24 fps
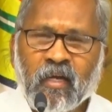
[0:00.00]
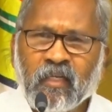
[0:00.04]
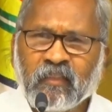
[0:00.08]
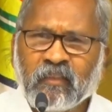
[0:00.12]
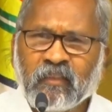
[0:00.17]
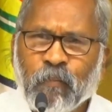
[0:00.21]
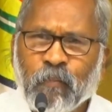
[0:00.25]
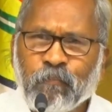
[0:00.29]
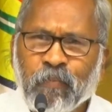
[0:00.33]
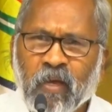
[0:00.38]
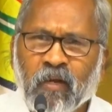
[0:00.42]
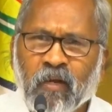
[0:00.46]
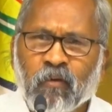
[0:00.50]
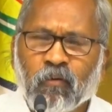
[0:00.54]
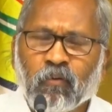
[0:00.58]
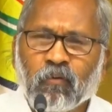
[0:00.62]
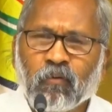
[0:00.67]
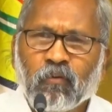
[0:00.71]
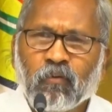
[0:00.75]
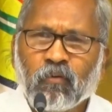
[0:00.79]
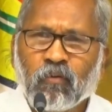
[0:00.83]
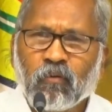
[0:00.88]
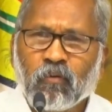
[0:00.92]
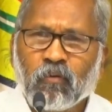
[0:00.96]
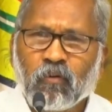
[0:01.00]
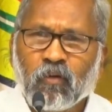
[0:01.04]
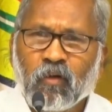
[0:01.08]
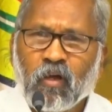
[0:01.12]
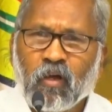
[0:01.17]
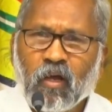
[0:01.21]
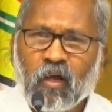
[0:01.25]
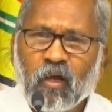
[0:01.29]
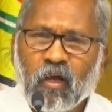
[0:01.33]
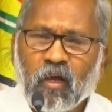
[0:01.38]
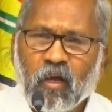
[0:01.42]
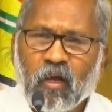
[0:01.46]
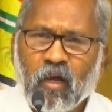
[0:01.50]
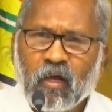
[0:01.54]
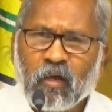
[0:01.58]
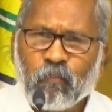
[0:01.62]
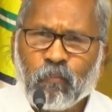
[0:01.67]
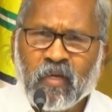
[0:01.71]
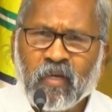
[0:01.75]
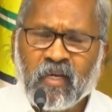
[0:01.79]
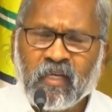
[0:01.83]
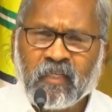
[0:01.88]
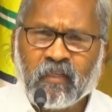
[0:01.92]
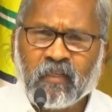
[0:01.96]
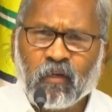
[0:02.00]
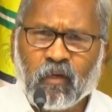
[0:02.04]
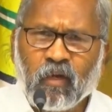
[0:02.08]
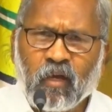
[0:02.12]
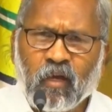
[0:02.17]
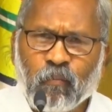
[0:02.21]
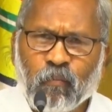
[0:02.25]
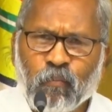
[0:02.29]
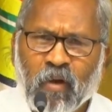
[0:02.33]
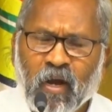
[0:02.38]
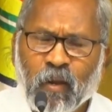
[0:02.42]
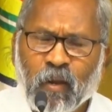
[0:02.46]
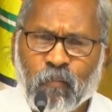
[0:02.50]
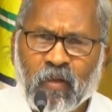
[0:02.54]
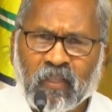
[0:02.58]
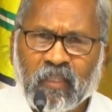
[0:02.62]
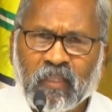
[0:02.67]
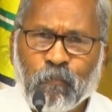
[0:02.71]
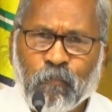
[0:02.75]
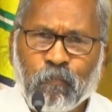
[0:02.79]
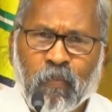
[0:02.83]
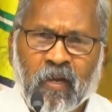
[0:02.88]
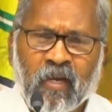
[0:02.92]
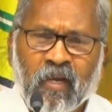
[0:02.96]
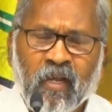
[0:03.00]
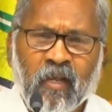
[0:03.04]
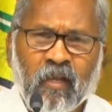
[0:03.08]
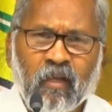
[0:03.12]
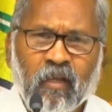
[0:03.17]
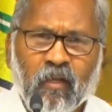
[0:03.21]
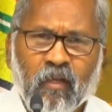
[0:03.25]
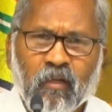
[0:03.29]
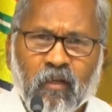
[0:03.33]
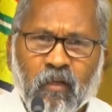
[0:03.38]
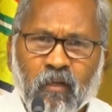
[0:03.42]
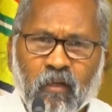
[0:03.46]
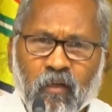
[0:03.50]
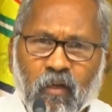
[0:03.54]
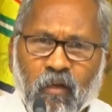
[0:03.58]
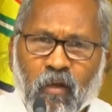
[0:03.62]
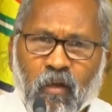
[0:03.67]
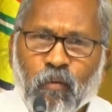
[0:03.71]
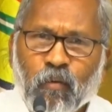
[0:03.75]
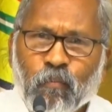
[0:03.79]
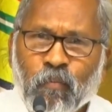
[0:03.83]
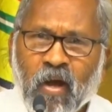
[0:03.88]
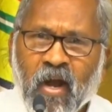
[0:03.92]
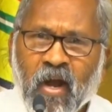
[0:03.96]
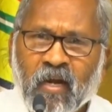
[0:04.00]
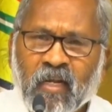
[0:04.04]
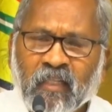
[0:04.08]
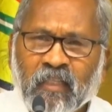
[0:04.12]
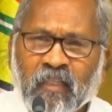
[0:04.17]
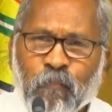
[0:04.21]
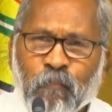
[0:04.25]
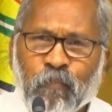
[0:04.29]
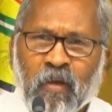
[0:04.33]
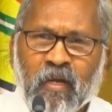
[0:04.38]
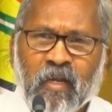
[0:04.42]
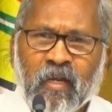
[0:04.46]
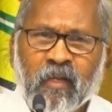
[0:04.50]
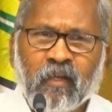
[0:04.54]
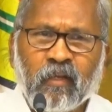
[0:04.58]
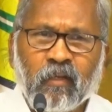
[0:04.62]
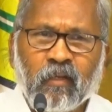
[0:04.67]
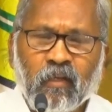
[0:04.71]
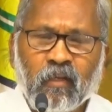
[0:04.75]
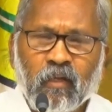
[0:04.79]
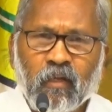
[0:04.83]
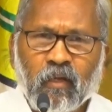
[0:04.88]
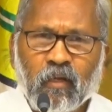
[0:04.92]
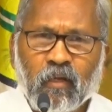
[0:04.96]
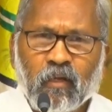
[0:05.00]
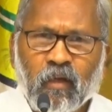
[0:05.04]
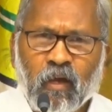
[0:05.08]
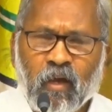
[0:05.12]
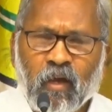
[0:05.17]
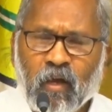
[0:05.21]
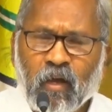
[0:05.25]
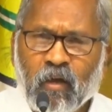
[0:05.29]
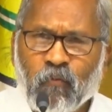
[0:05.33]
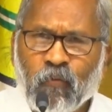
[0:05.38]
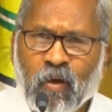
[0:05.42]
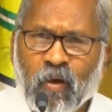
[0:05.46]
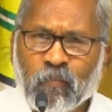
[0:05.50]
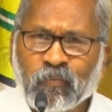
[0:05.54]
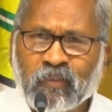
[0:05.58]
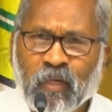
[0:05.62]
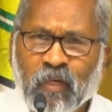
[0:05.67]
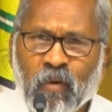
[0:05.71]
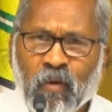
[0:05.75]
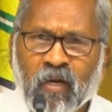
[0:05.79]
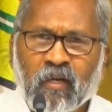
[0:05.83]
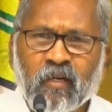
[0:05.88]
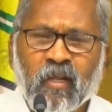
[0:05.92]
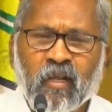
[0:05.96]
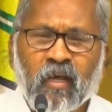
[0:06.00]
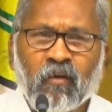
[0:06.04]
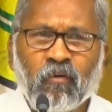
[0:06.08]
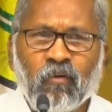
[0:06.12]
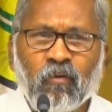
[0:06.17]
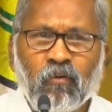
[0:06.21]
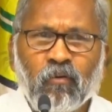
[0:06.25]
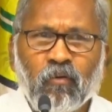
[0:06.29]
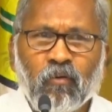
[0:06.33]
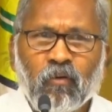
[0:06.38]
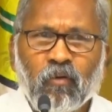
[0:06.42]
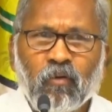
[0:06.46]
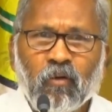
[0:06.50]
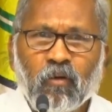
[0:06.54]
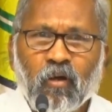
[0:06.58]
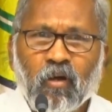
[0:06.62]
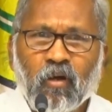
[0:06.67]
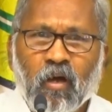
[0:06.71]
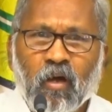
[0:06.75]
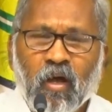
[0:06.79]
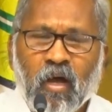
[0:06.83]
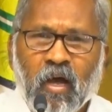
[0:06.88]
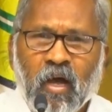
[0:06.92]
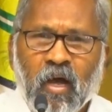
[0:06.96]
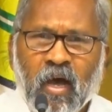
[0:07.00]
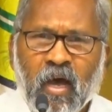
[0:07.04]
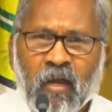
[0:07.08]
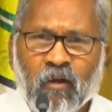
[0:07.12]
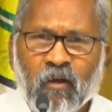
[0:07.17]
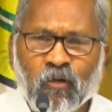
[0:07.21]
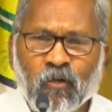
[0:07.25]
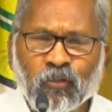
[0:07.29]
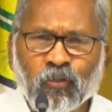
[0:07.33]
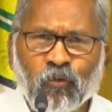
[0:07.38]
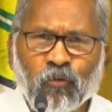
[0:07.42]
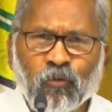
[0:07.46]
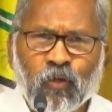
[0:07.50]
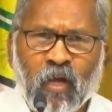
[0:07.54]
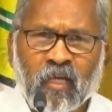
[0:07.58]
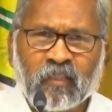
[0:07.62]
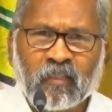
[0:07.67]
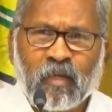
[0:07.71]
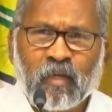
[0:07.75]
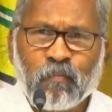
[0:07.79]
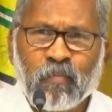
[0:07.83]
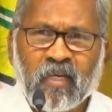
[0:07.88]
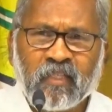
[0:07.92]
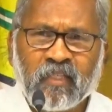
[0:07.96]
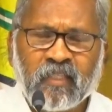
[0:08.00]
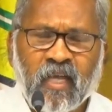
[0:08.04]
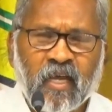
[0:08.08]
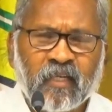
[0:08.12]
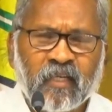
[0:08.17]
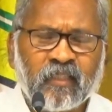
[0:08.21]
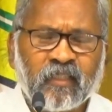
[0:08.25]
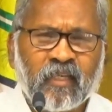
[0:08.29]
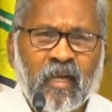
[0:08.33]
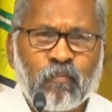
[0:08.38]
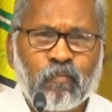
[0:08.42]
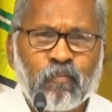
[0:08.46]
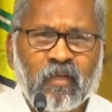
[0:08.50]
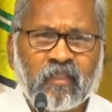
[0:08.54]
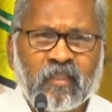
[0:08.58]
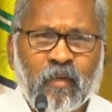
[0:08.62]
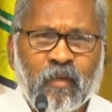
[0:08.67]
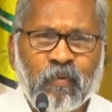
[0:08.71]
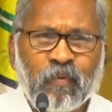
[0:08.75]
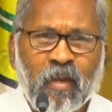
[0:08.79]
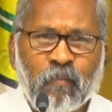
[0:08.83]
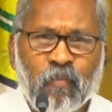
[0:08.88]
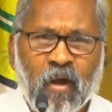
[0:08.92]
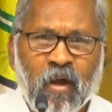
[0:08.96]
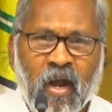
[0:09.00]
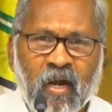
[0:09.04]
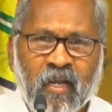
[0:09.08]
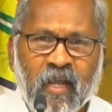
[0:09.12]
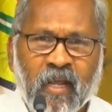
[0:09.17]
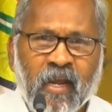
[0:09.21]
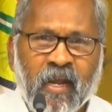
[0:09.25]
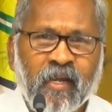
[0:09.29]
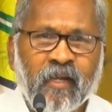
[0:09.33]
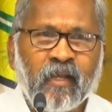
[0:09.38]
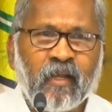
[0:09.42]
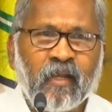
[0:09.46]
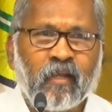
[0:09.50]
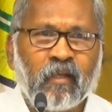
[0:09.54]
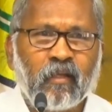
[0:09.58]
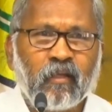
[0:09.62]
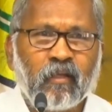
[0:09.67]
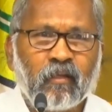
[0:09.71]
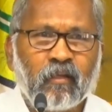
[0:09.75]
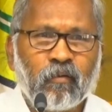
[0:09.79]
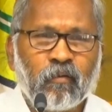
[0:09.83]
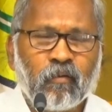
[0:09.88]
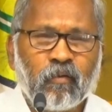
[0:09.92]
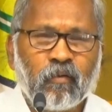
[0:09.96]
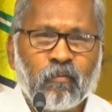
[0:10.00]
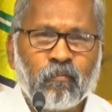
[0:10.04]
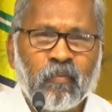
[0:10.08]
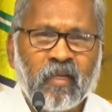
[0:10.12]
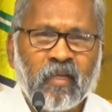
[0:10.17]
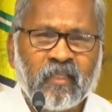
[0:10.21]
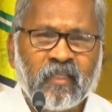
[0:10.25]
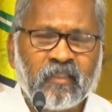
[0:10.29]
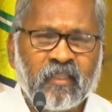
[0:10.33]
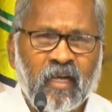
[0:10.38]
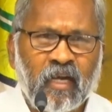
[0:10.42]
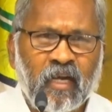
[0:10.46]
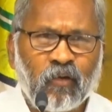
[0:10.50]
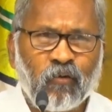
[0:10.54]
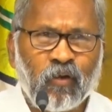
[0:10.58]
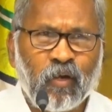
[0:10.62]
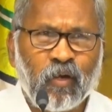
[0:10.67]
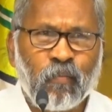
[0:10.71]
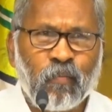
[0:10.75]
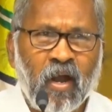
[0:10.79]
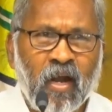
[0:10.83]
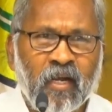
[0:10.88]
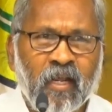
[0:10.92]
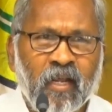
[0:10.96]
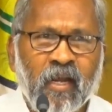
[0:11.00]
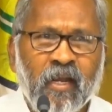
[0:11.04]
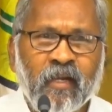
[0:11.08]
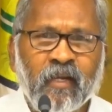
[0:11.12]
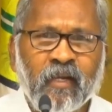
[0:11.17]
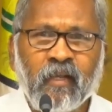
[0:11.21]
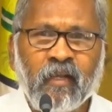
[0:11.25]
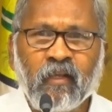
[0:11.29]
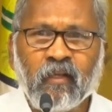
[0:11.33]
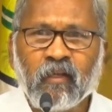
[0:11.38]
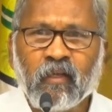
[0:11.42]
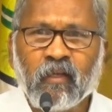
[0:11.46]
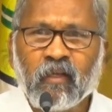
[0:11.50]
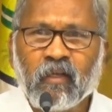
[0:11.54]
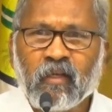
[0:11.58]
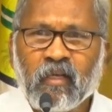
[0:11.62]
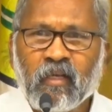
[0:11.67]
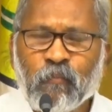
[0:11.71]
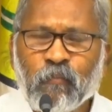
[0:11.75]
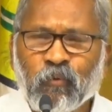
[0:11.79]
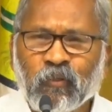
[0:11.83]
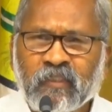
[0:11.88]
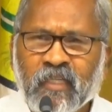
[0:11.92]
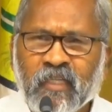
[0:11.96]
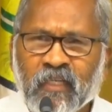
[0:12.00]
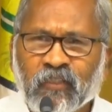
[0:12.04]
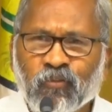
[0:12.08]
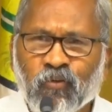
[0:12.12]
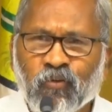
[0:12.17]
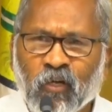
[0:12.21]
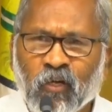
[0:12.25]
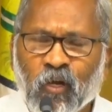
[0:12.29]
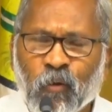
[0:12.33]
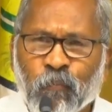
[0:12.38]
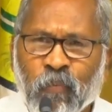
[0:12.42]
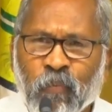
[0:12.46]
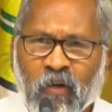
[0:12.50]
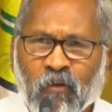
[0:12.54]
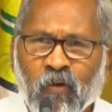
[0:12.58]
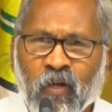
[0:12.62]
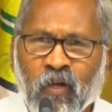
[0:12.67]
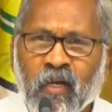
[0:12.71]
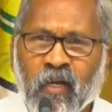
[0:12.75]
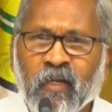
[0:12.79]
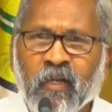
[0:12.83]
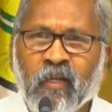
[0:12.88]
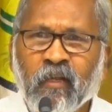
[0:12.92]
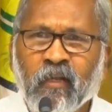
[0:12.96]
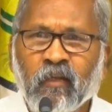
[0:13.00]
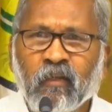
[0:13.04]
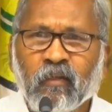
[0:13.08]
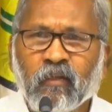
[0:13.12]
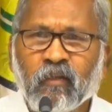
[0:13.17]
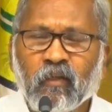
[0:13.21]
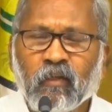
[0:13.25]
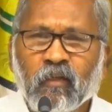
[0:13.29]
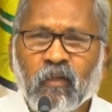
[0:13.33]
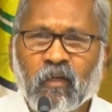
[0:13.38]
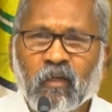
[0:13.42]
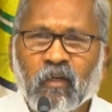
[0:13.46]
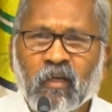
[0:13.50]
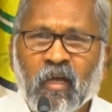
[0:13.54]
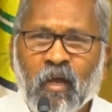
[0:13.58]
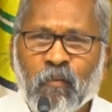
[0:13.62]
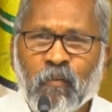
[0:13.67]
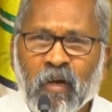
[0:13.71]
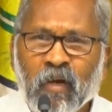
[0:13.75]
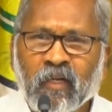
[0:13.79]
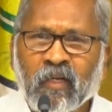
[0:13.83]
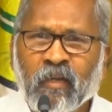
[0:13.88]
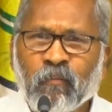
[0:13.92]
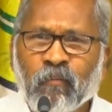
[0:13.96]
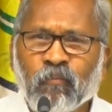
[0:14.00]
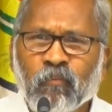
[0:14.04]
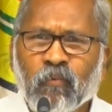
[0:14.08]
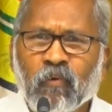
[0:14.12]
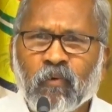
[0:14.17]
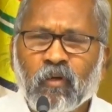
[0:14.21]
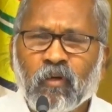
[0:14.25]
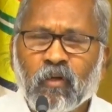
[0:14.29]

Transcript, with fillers: అని చెప్పారు మీరు మడమ తిప్పని మాట తప్పని వంశం అంటున్నారు ఆ రోజు అసెంబ్లీ సాక్షిగా మీరు చెప్పిన మాట ఏంటి మీరు ఇచ్చినటువంటి మాట ఏంటి ఇప్పుడు చేస్తున్నటువంటి పనులు ఏంటి కాబట్టి